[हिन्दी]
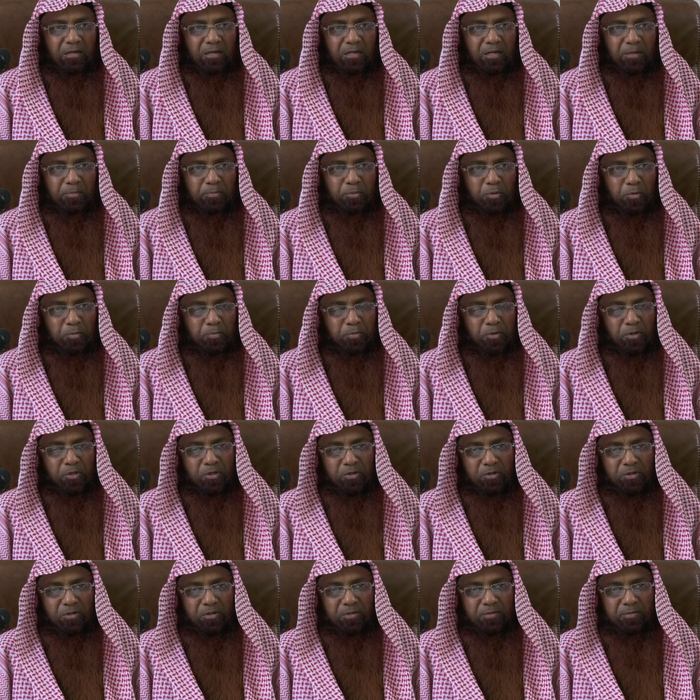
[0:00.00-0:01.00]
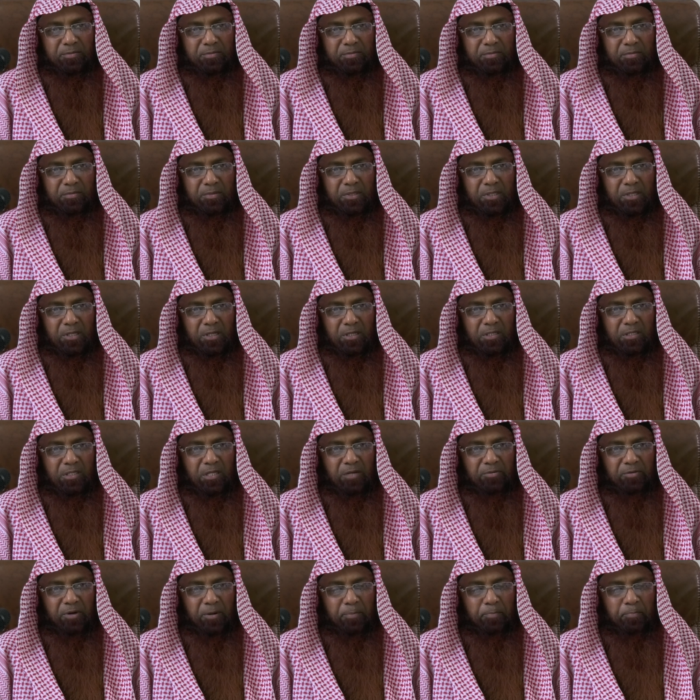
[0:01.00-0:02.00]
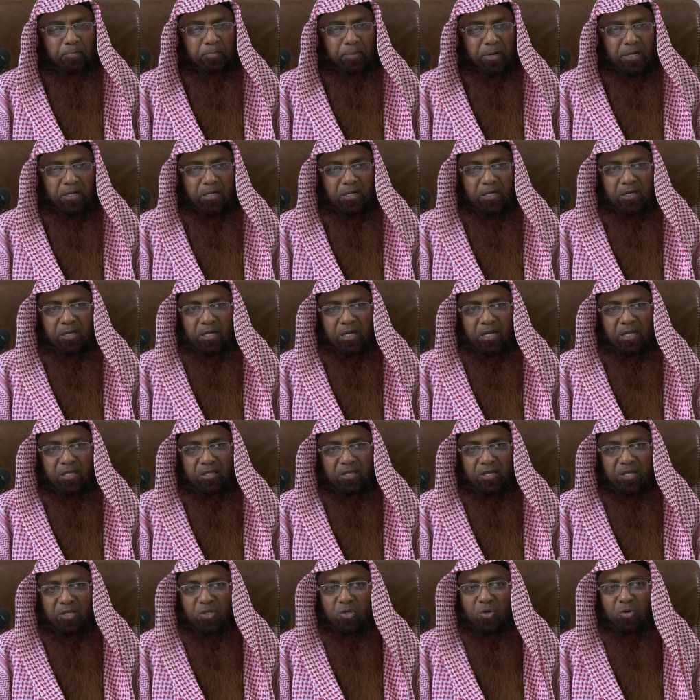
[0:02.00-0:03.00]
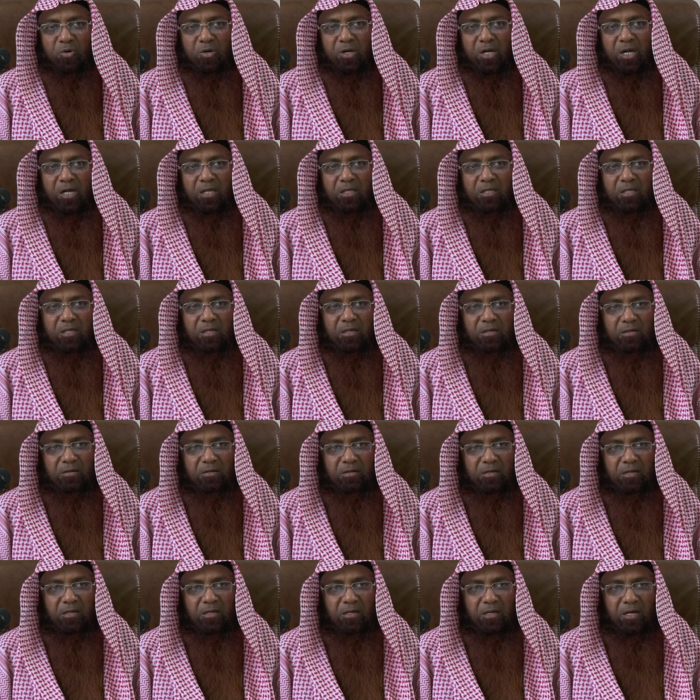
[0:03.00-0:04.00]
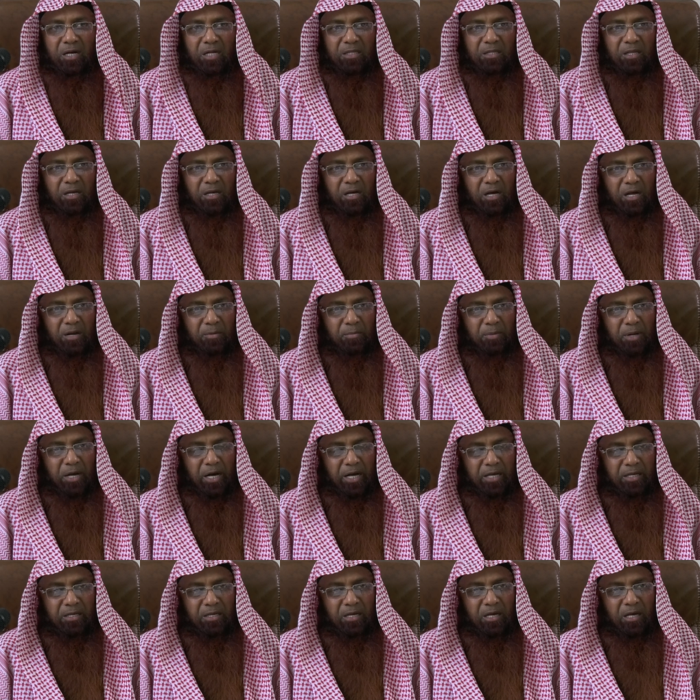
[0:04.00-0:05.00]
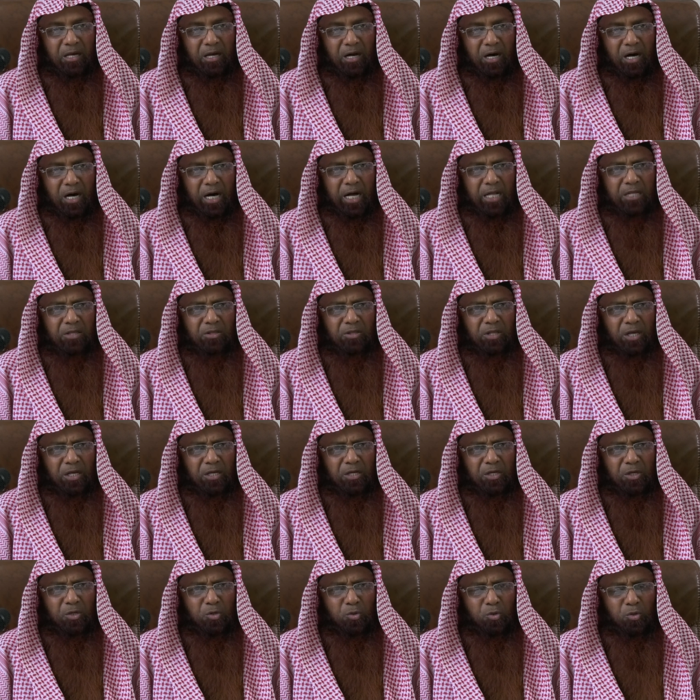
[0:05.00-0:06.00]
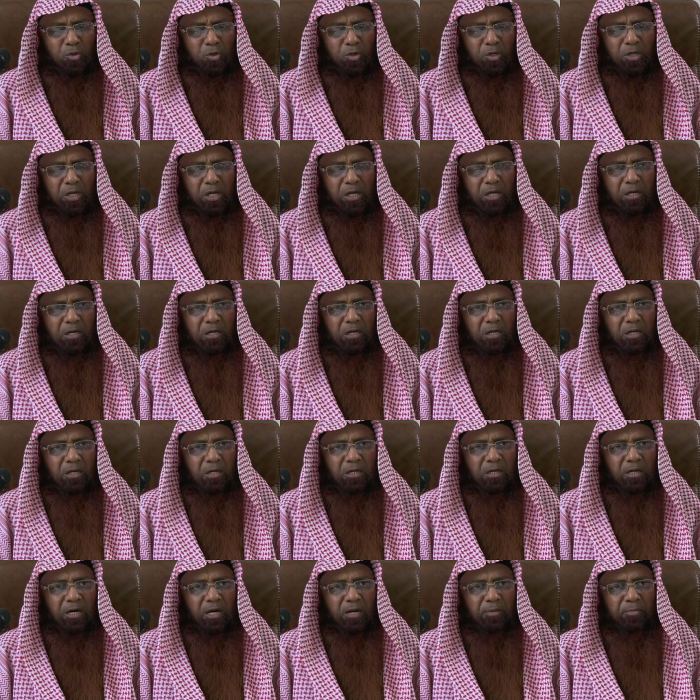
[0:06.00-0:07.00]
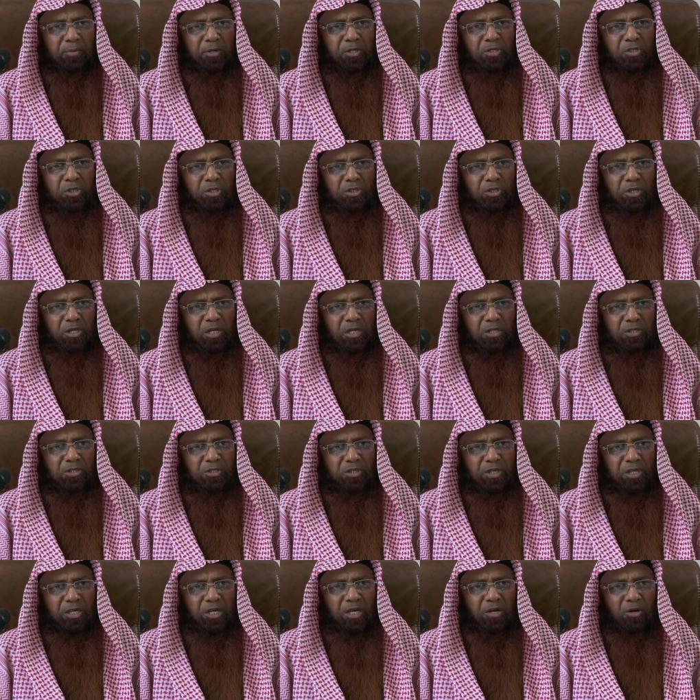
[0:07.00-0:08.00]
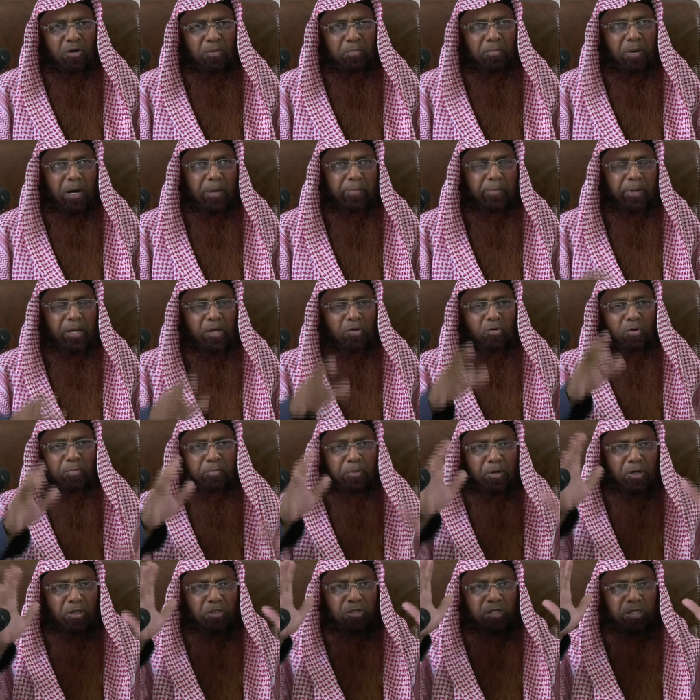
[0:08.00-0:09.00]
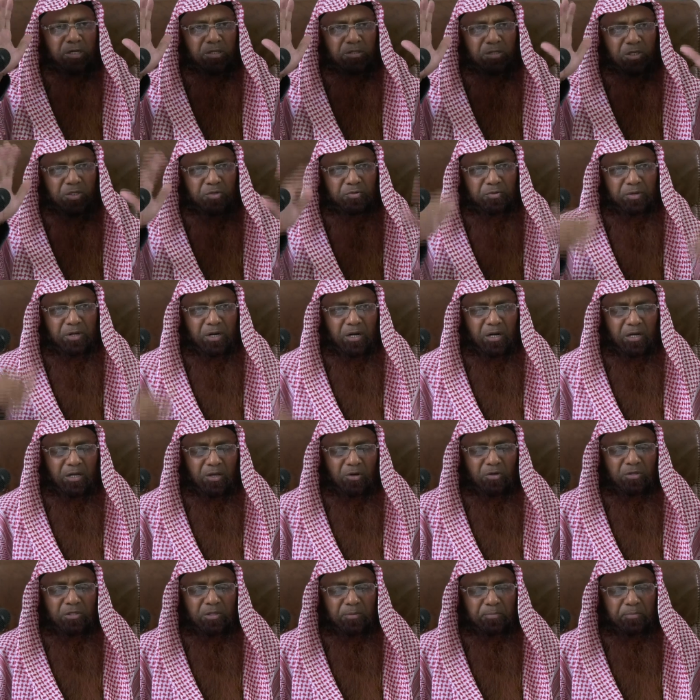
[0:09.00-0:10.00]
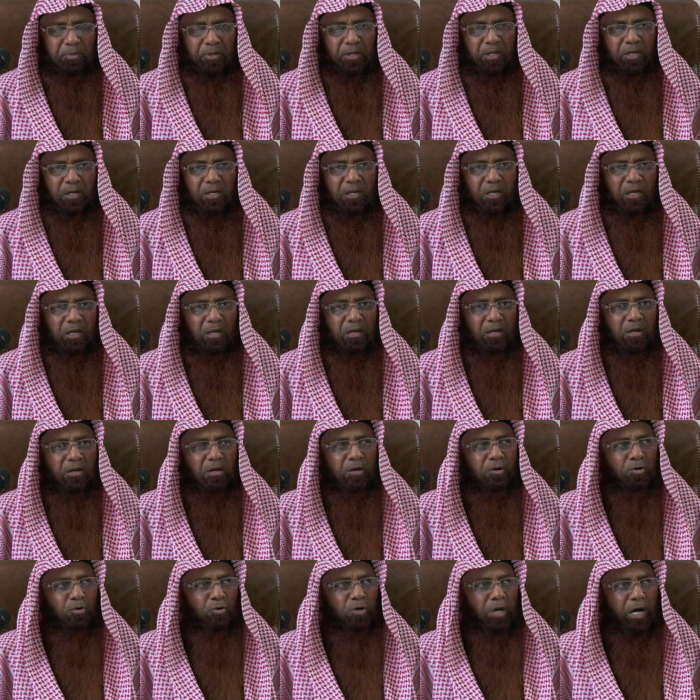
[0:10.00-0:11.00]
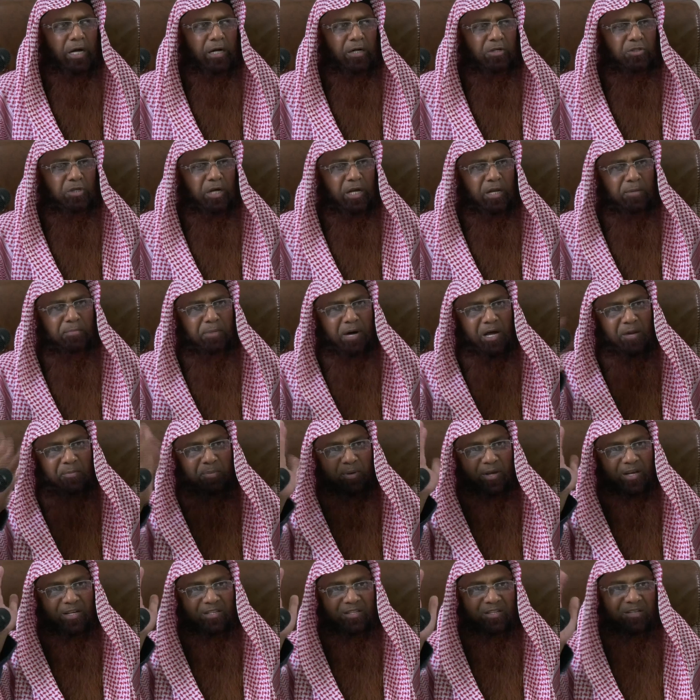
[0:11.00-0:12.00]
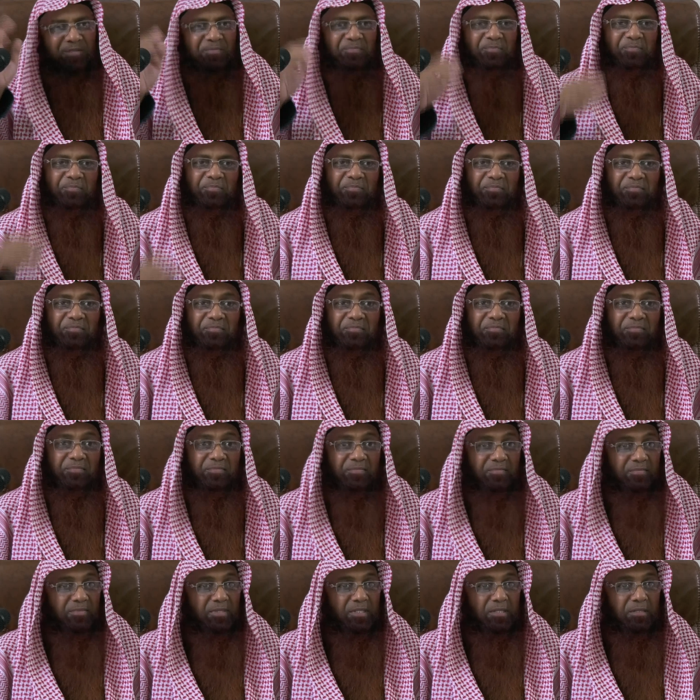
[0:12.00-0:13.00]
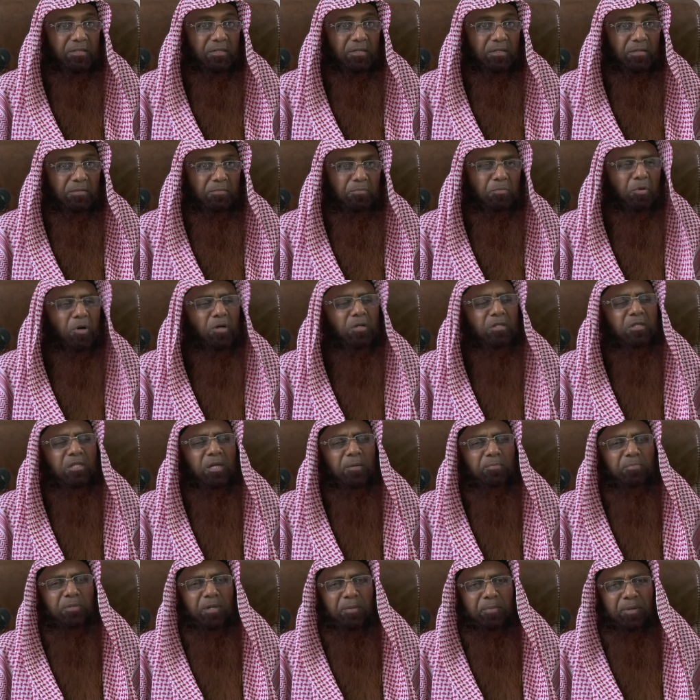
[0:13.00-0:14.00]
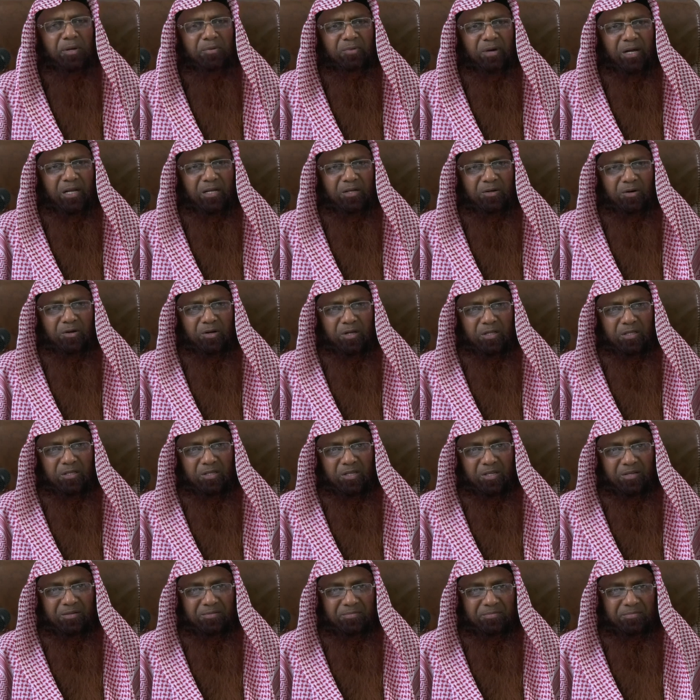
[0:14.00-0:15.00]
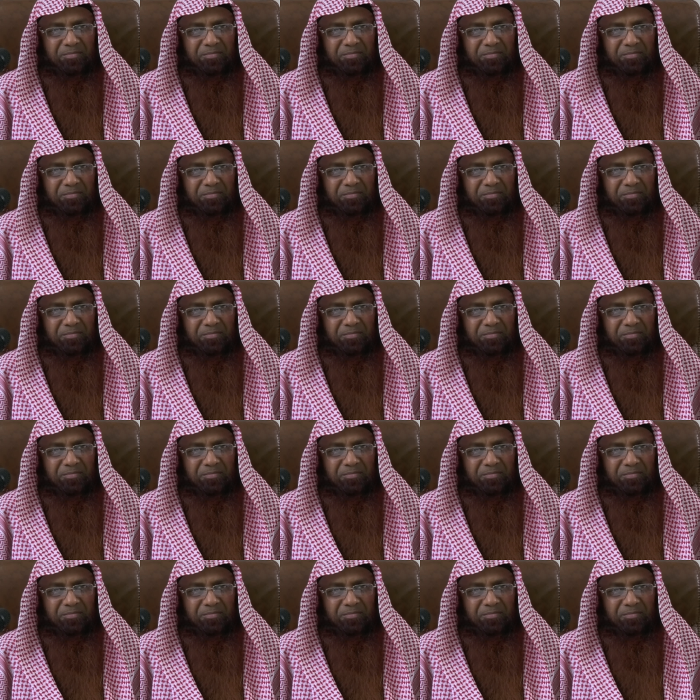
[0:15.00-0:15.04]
कि फूपो तो इस दफ़ा पक्की अलदीस होकर आई थी कहते घर में आई हैं आते ही उन्होंने घर में जितने दिए और बाबे की वो बड़ी सारी तस्वीर लगी हुई थी पीर की उठाकर सारी बाहर फेंक दी बहुत दबदबे वाली औरत थी